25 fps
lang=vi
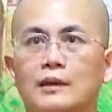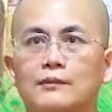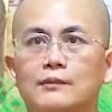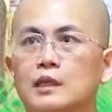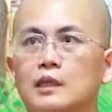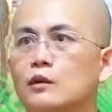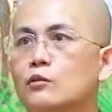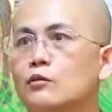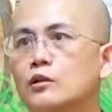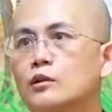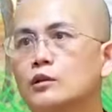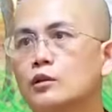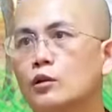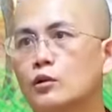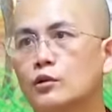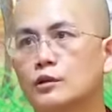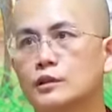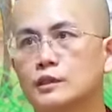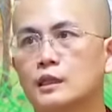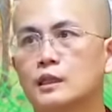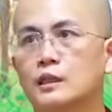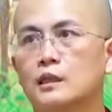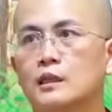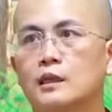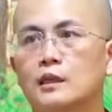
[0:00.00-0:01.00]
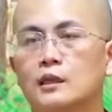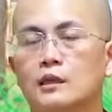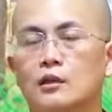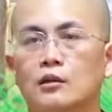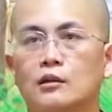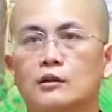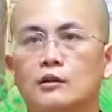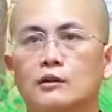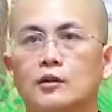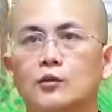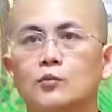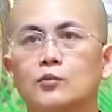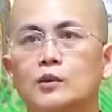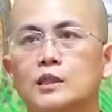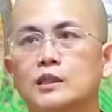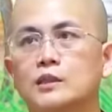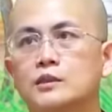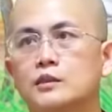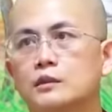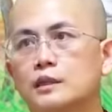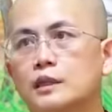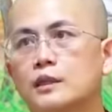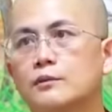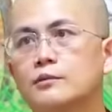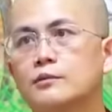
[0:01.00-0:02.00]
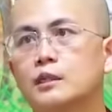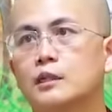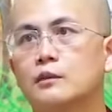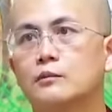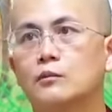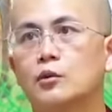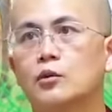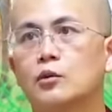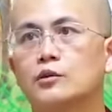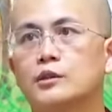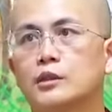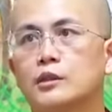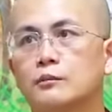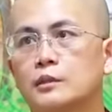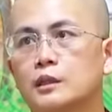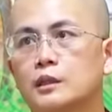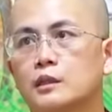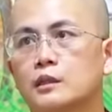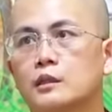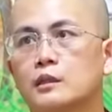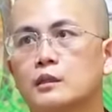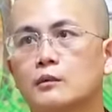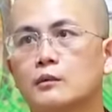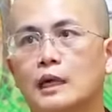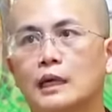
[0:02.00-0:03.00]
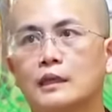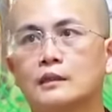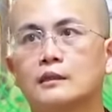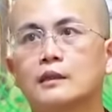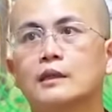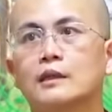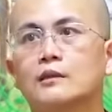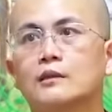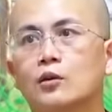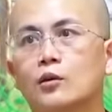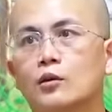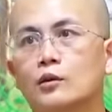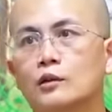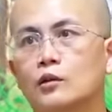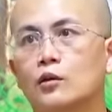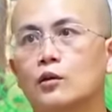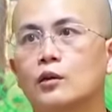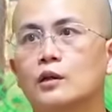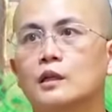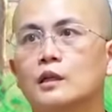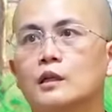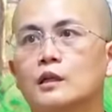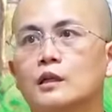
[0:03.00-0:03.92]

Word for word: thì không có tội gì còn nếu mình trực tiếp giết mổ thì mình gánh hết tội nôi